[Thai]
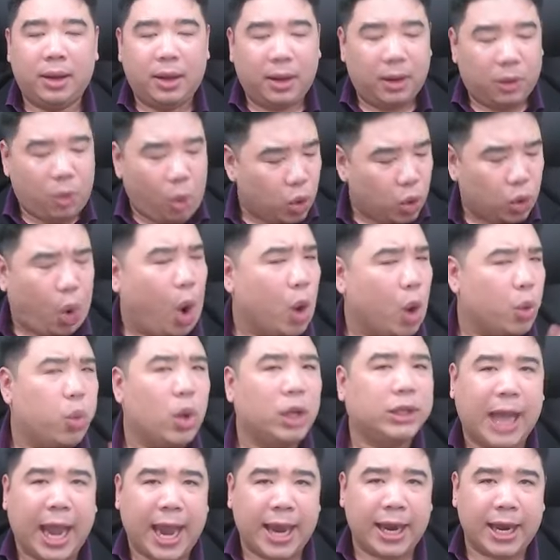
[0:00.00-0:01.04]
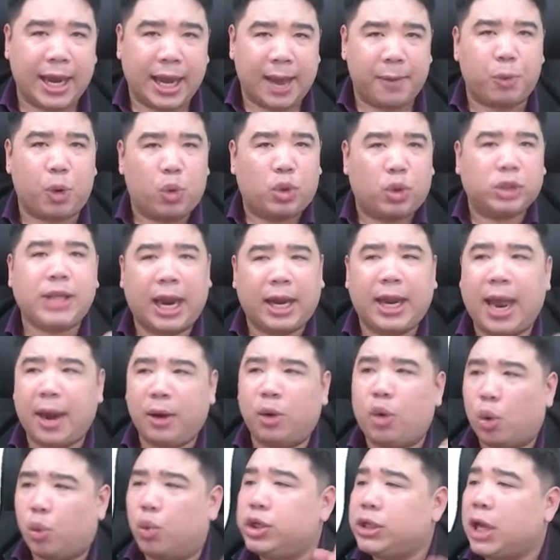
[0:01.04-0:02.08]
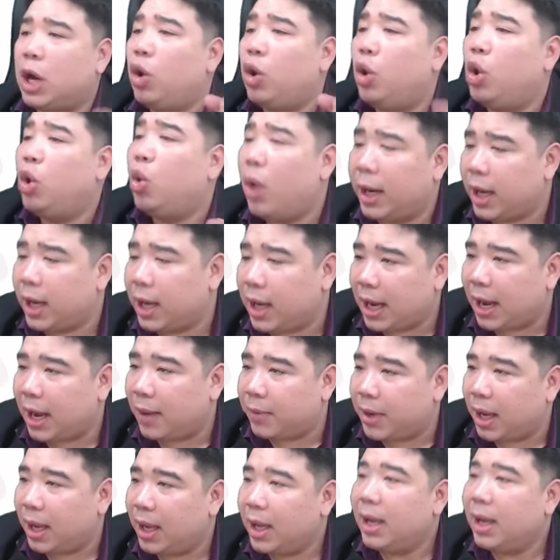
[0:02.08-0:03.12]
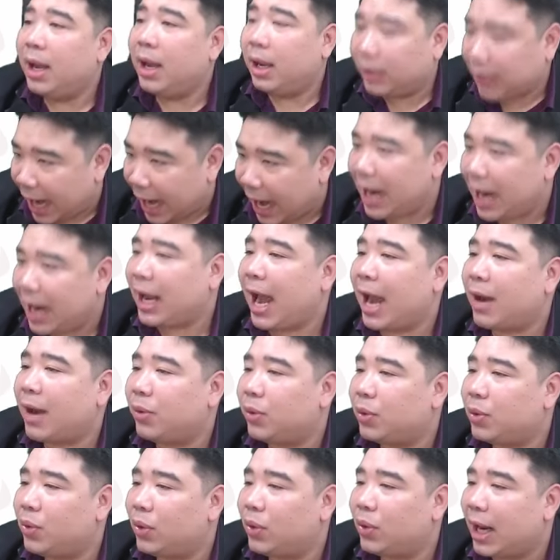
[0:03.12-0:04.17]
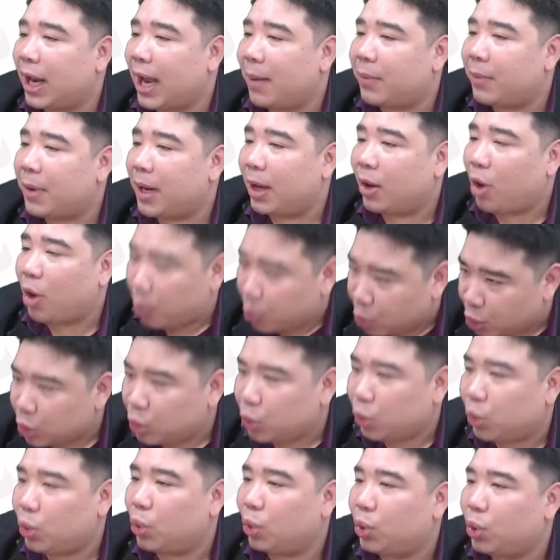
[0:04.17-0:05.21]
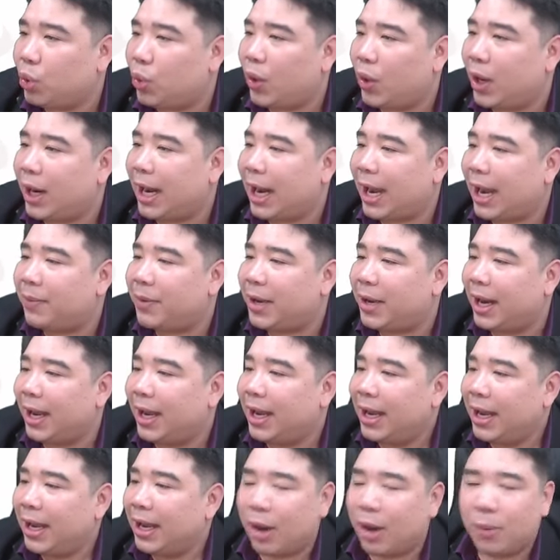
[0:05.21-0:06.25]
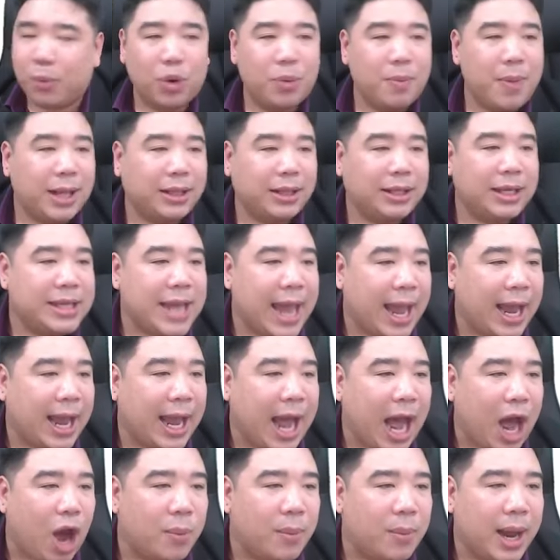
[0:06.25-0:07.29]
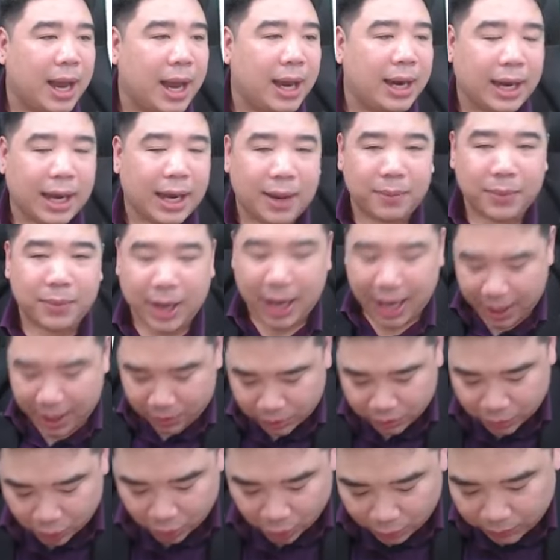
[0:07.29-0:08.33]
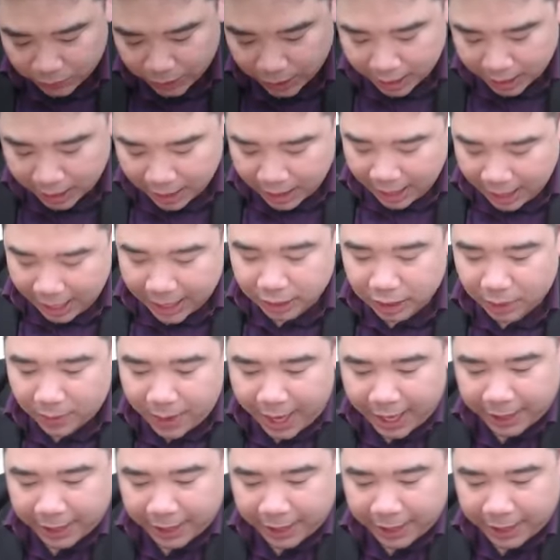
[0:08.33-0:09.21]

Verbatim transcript: กดกดหัวใจนะครับ กดหัวใจแทนกดหัวใจรัวๆงี้นะครับนะ แทนแล้วกันคุณครูนะครับนะขอบคุณคุณครูทุกคนนะครับนะขอบคุณมากที่แจ้งข่าวมานะครับอ่ะคุณครูอ่ะต่อไป